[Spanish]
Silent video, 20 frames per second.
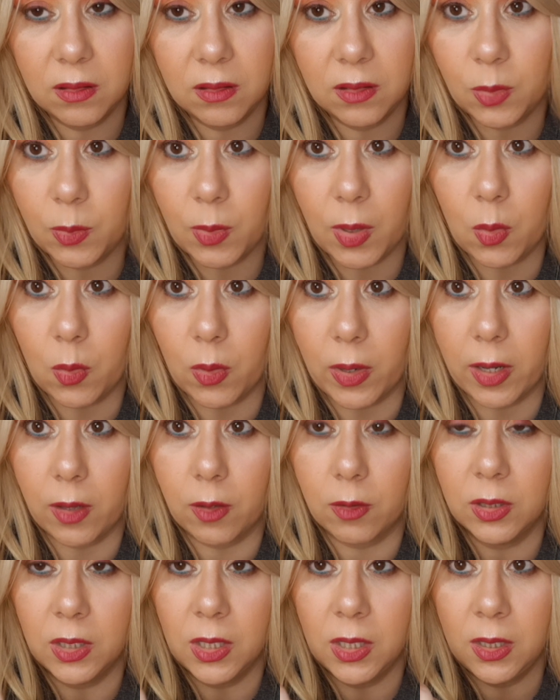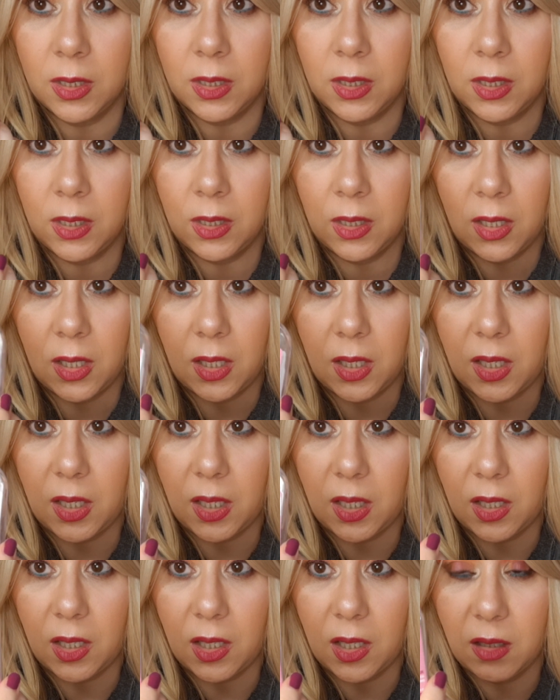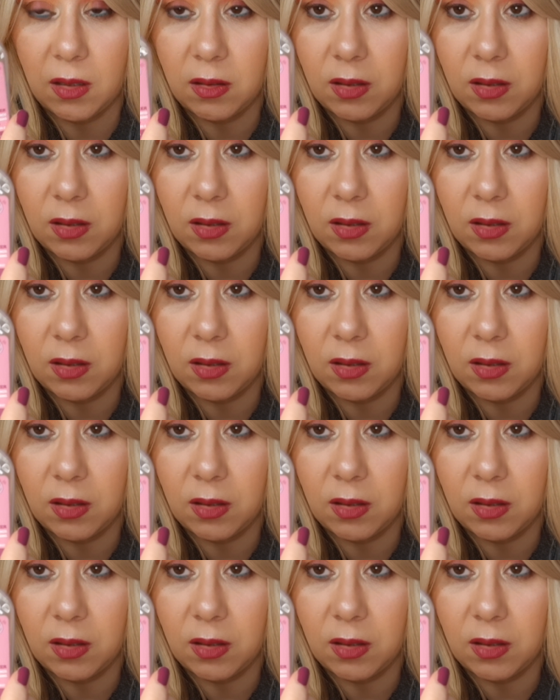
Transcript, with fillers: no me acuerdo. Eh,